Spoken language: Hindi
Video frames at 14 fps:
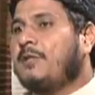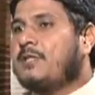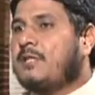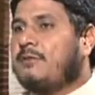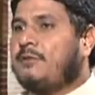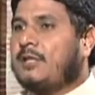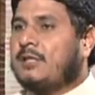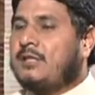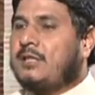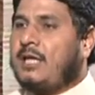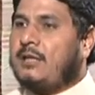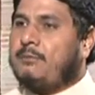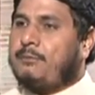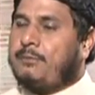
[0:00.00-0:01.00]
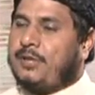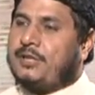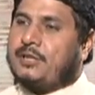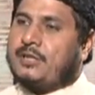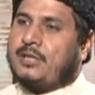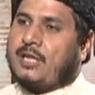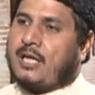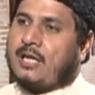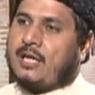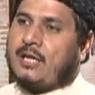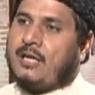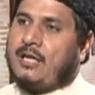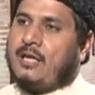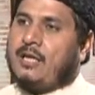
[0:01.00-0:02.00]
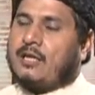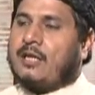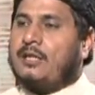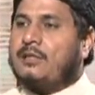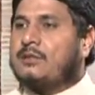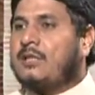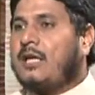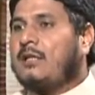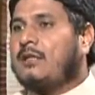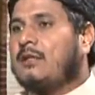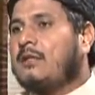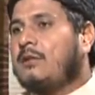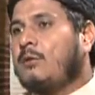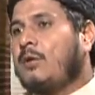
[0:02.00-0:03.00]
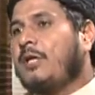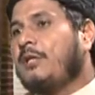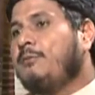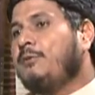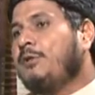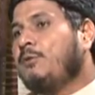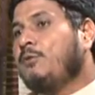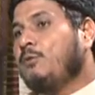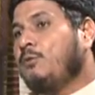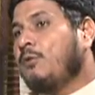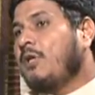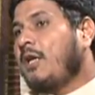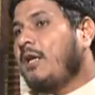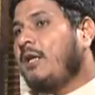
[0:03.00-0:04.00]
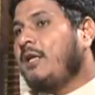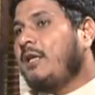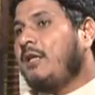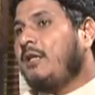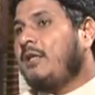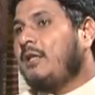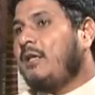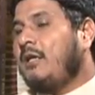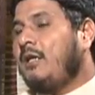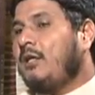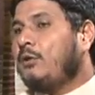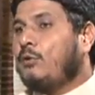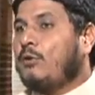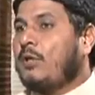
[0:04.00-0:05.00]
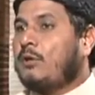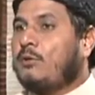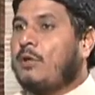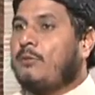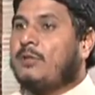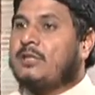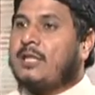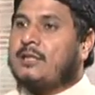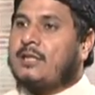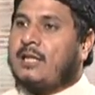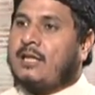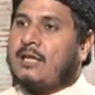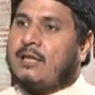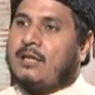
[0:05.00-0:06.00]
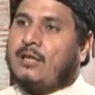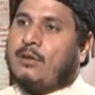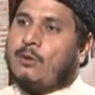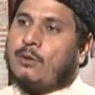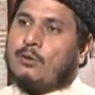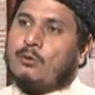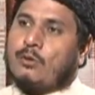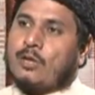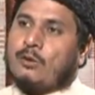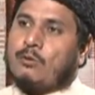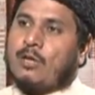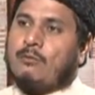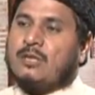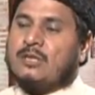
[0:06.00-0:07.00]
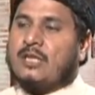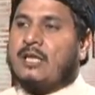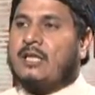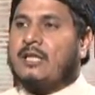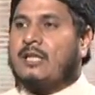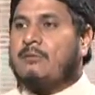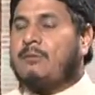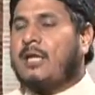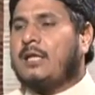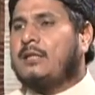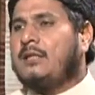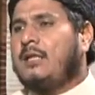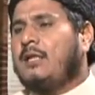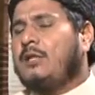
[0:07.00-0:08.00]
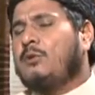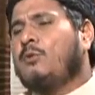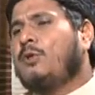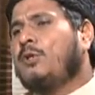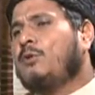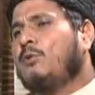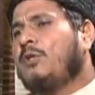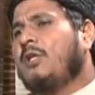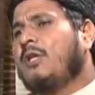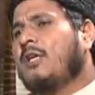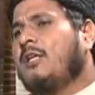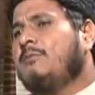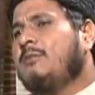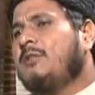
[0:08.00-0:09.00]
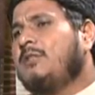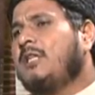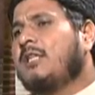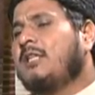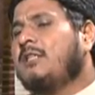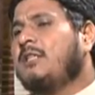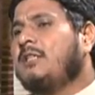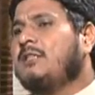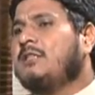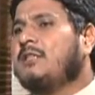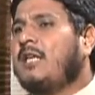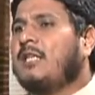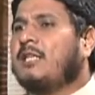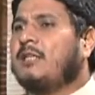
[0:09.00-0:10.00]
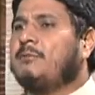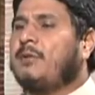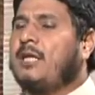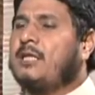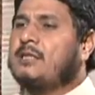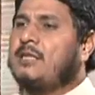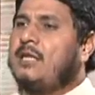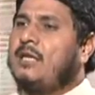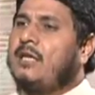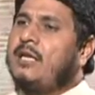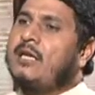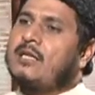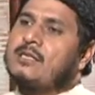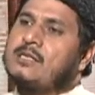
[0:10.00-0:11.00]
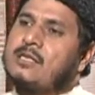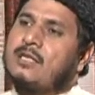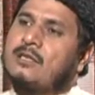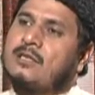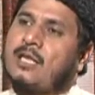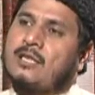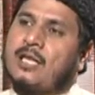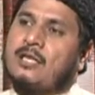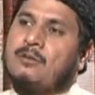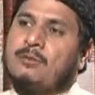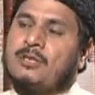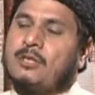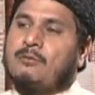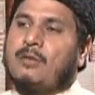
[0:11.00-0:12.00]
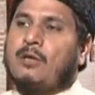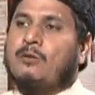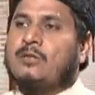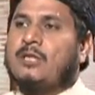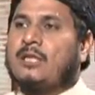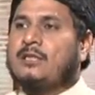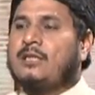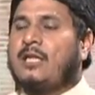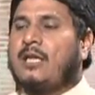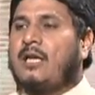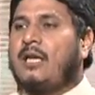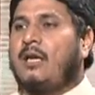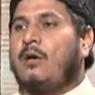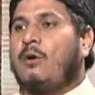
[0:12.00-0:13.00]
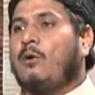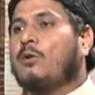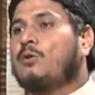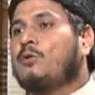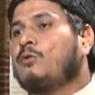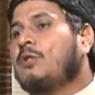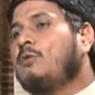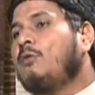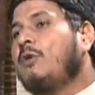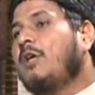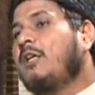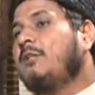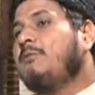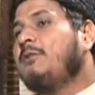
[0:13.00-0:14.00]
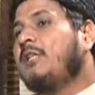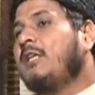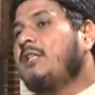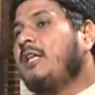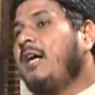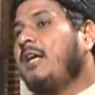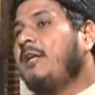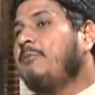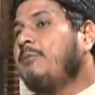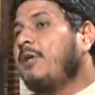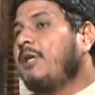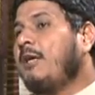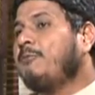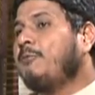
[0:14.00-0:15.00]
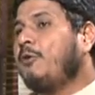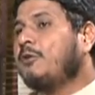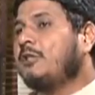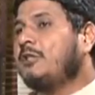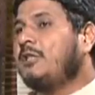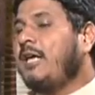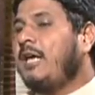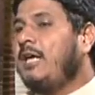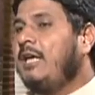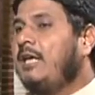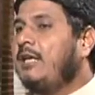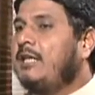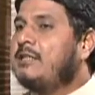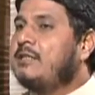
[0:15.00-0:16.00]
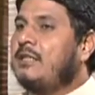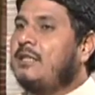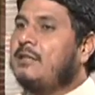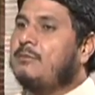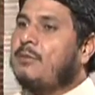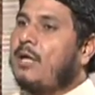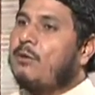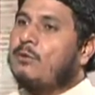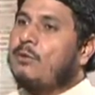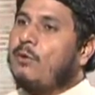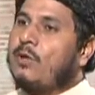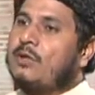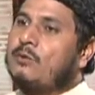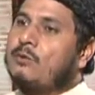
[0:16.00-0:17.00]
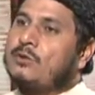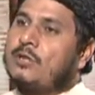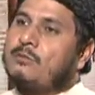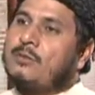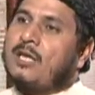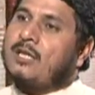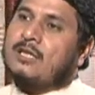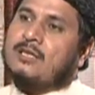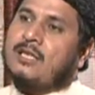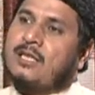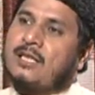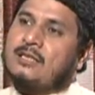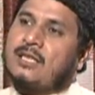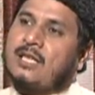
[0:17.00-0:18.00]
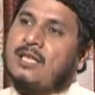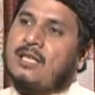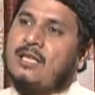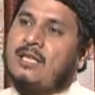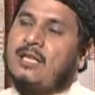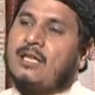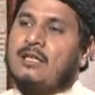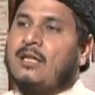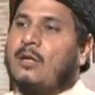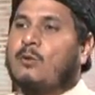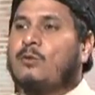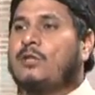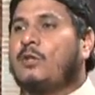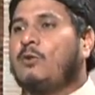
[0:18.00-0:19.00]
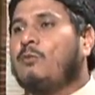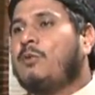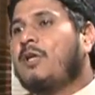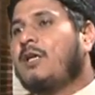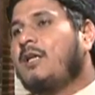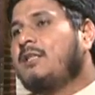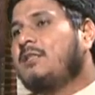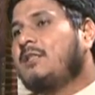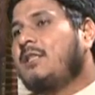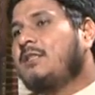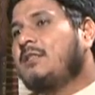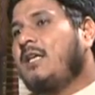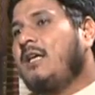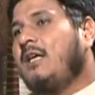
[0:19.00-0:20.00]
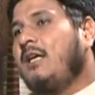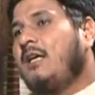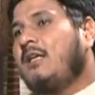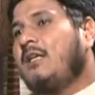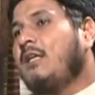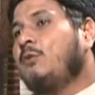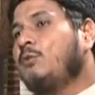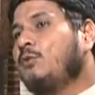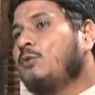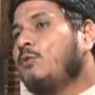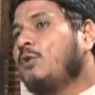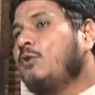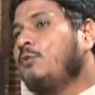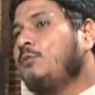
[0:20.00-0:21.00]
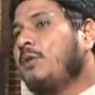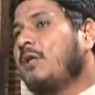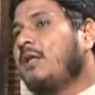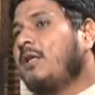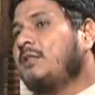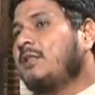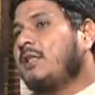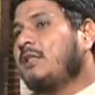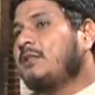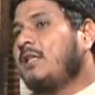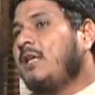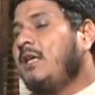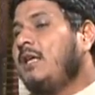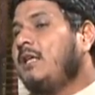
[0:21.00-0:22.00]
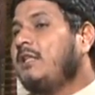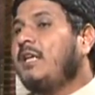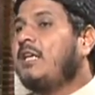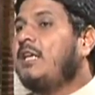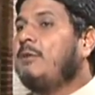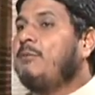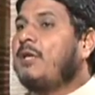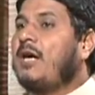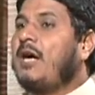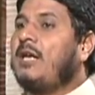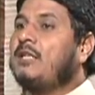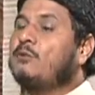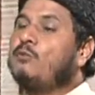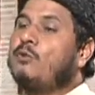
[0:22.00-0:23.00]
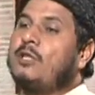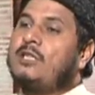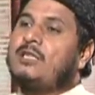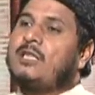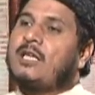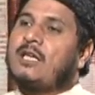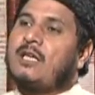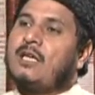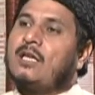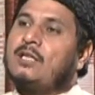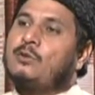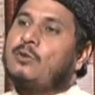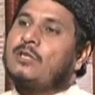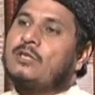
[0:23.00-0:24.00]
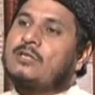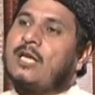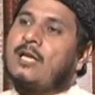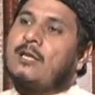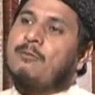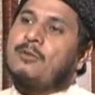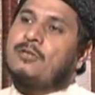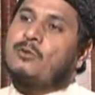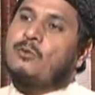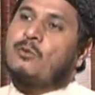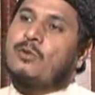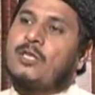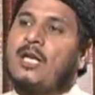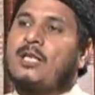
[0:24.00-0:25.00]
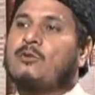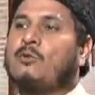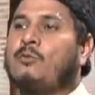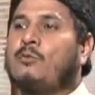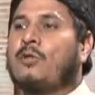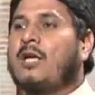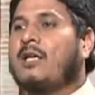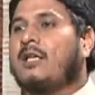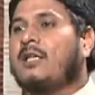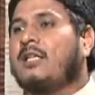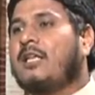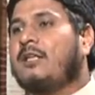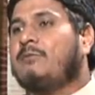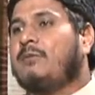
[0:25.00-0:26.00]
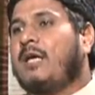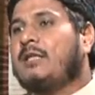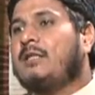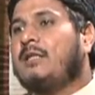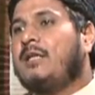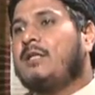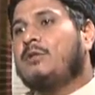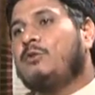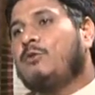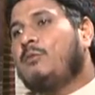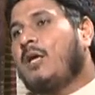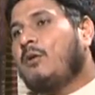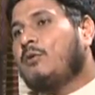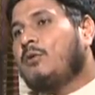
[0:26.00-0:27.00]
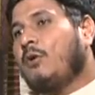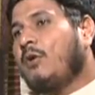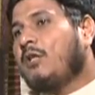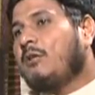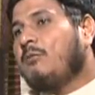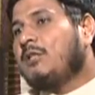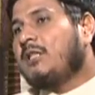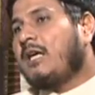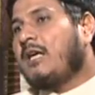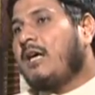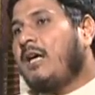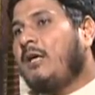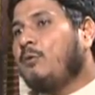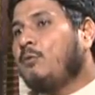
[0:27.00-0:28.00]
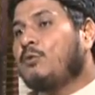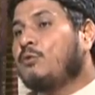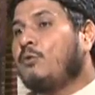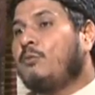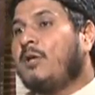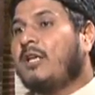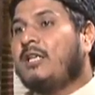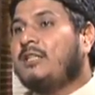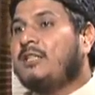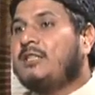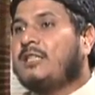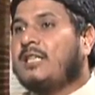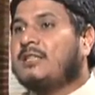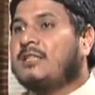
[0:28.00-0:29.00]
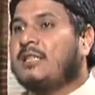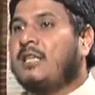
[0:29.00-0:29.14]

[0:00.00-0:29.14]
फ़लसफ़ा किया पेश किया है कि इंसान गरीबी को दूर करने के लिए थोड़ा थोड़ा बचाता है और थोड़ा थोड़ा बचाने के बाद थोड़ी थोड़ी रकम यकीनन इंसान के पास एक कसीर तादाद में जमा हो जाती है और चूंकि वो गरीबी के दहाने पर ना पहुंच जाए इसलिए माल दौलत को जमा करता रहता है ना खुद के ऊपर खर्च करता ना दूसरों के ऊपर खर्च करता देखिए बखालत वो नहीं है जो इंसान अपनी ज़रूरियात को पूरा करने के बाद जो माल दौलत बचा रहा है उसको बखील नहीं कहते